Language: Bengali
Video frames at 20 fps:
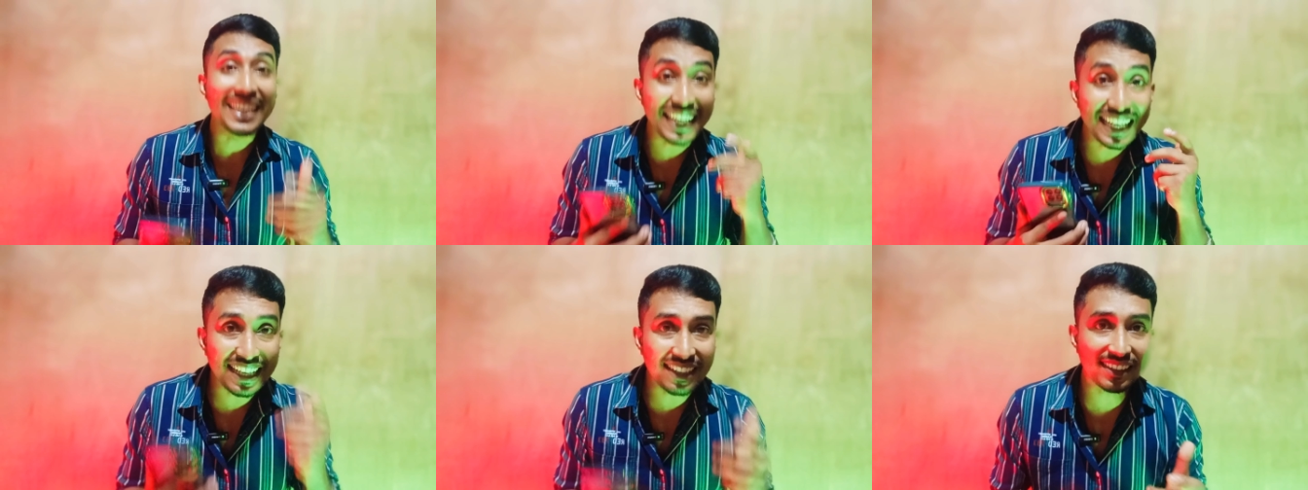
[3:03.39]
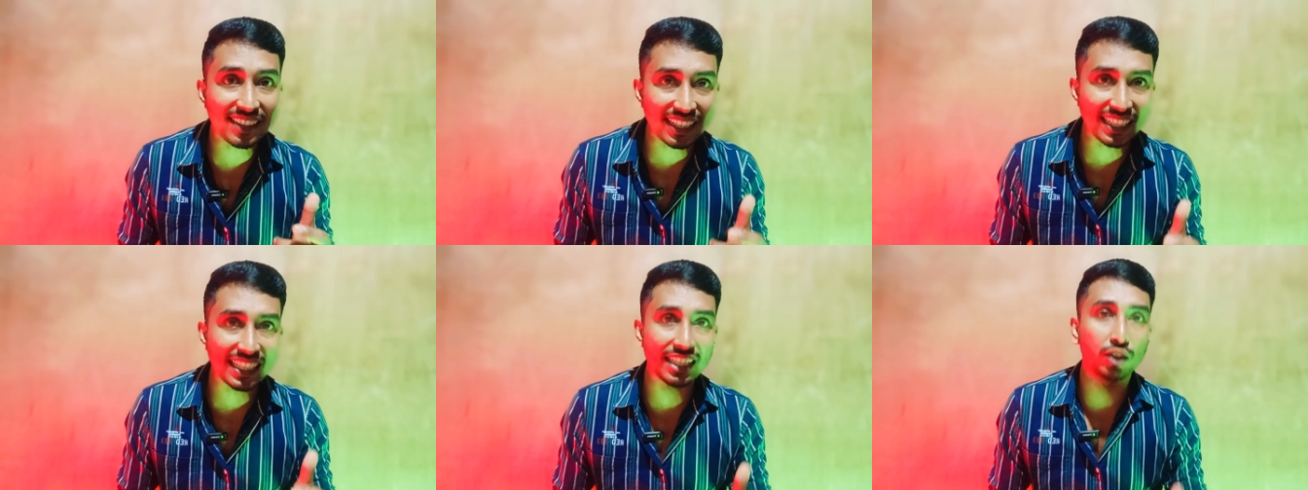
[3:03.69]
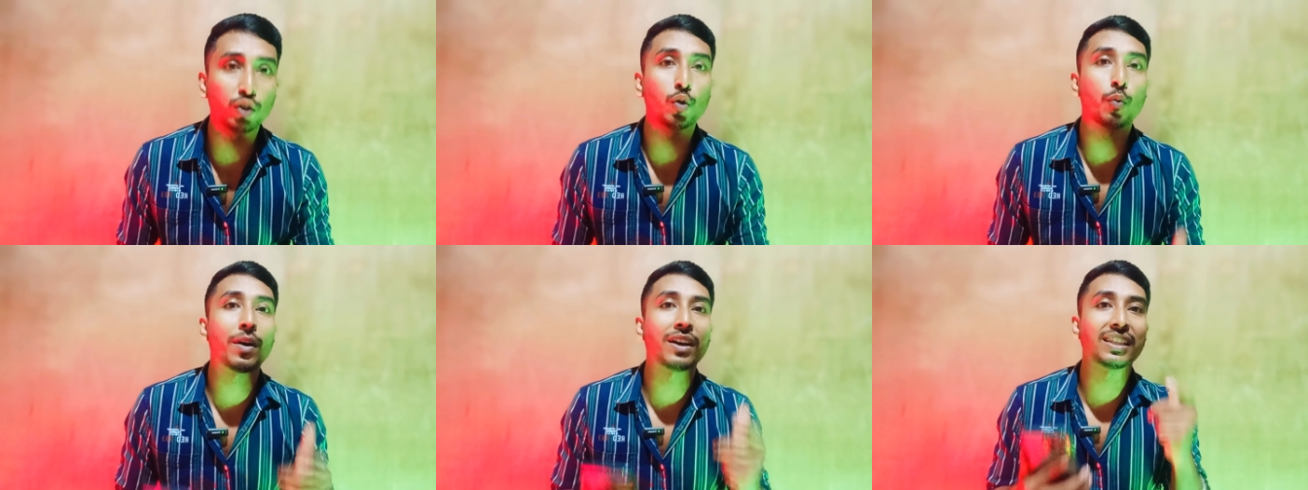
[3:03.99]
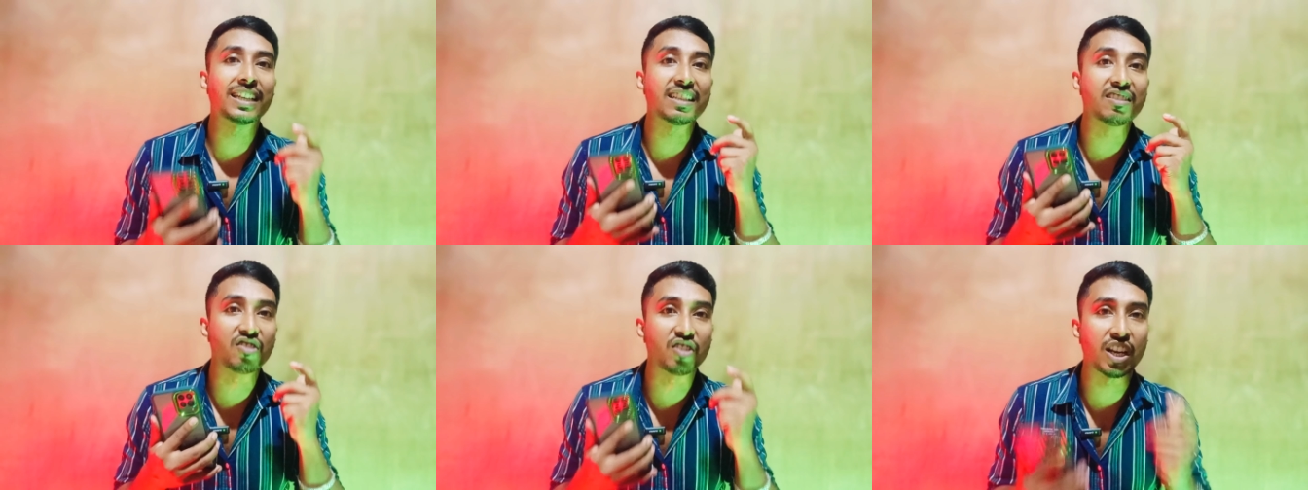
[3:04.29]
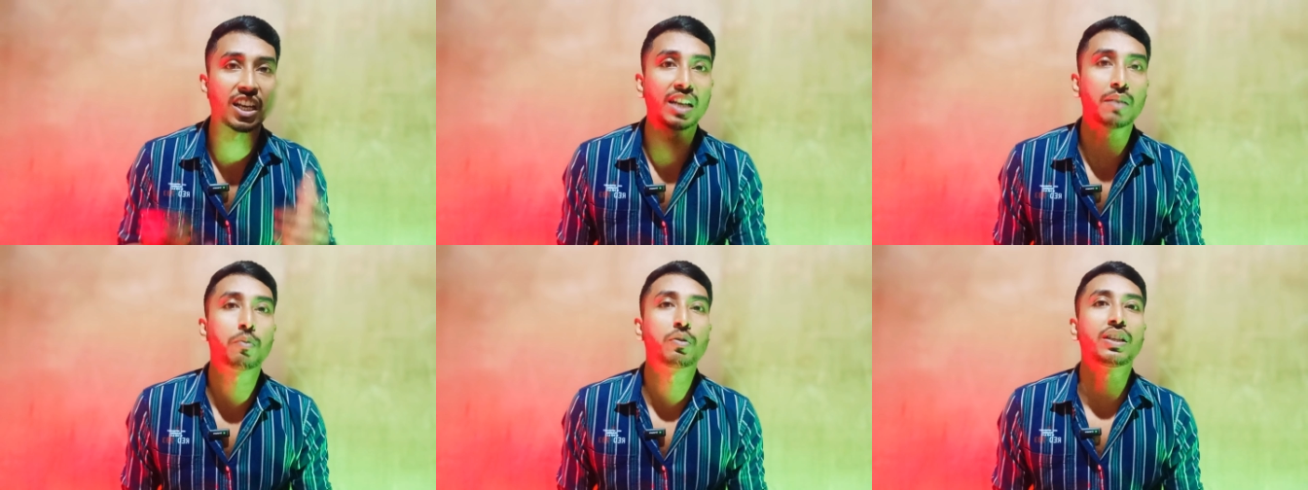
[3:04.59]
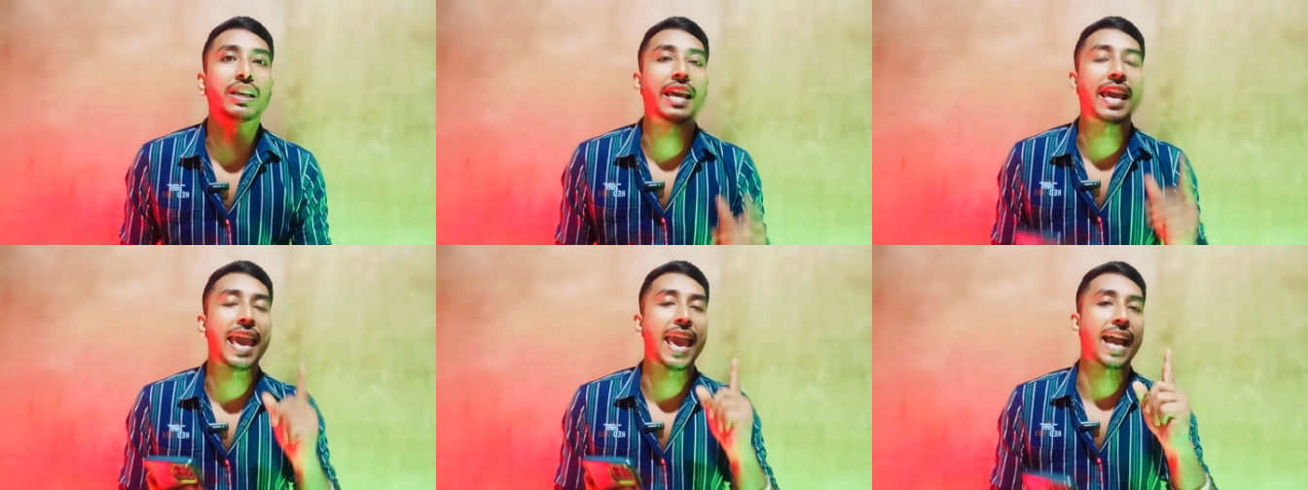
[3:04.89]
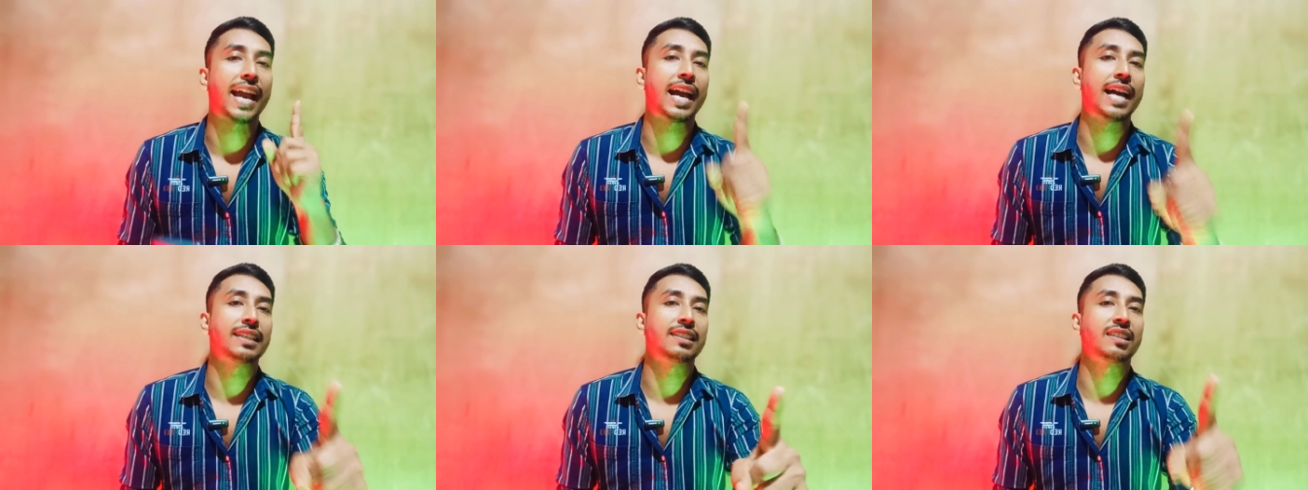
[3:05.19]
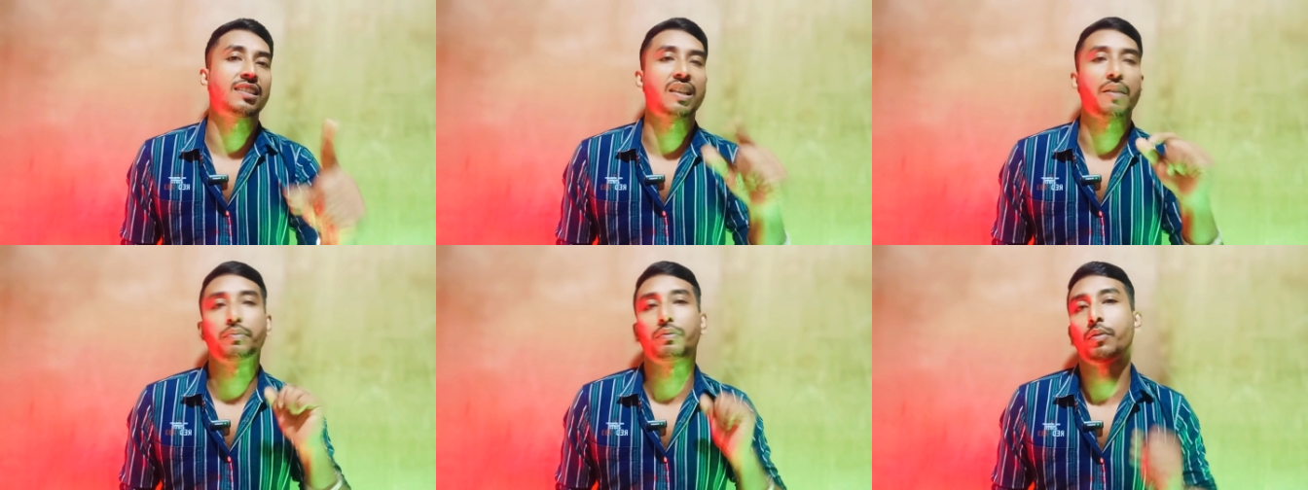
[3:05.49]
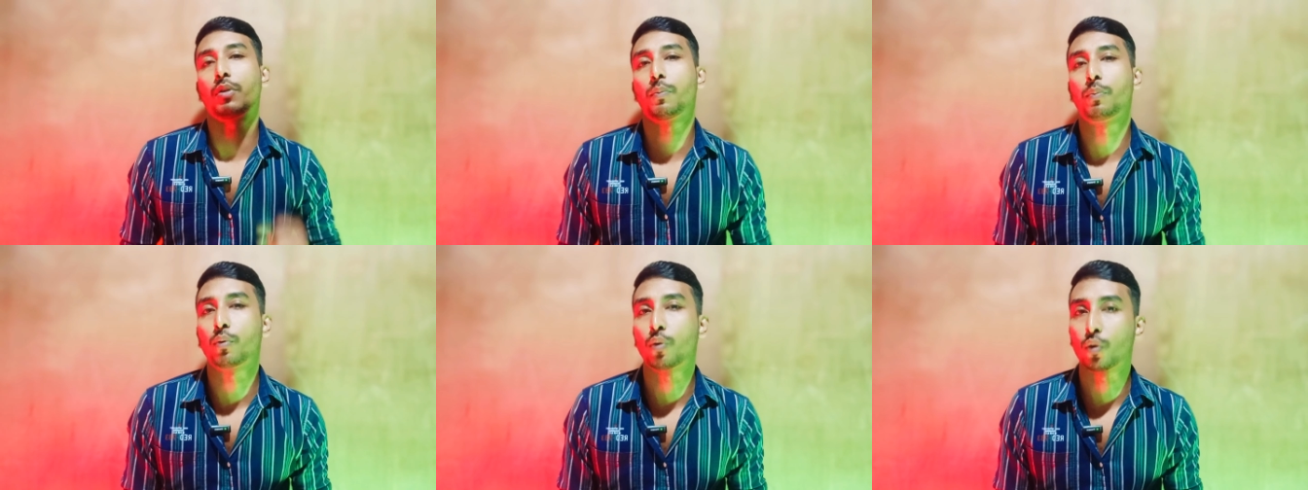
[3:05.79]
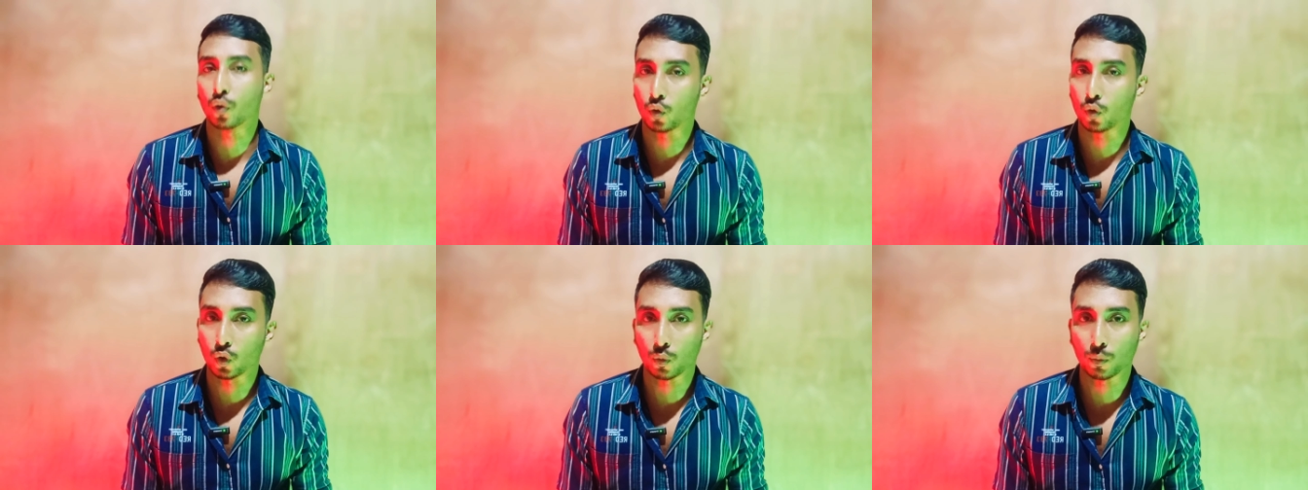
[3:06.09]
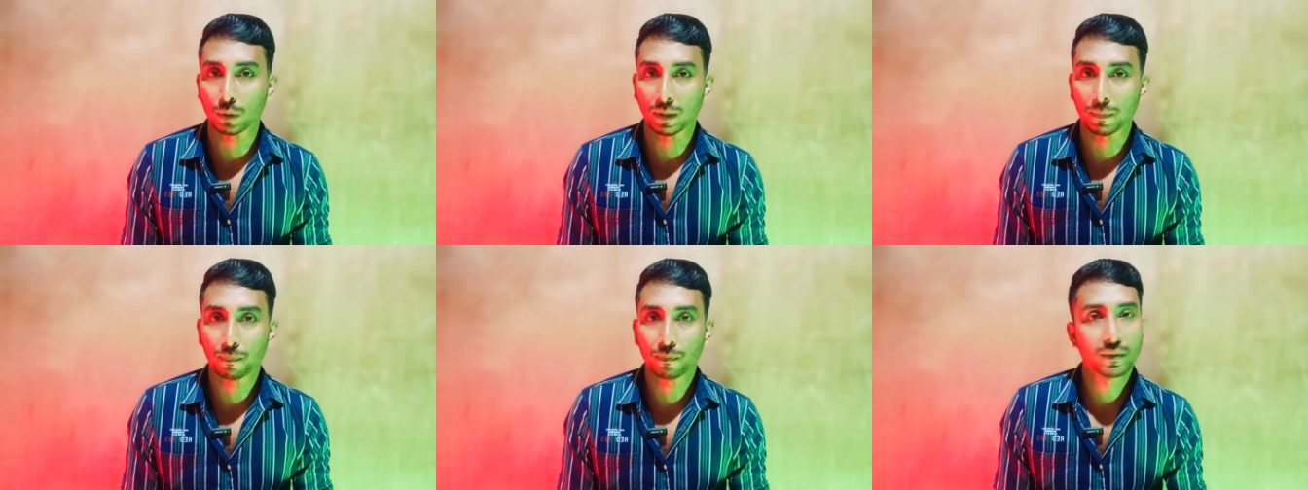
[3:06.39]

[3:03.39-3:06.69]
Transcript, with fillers: ইজিলি তোমাদের চ্যানেলের মধ্যে এক হাজার সাবস্ক্রাইব পূরণ করবে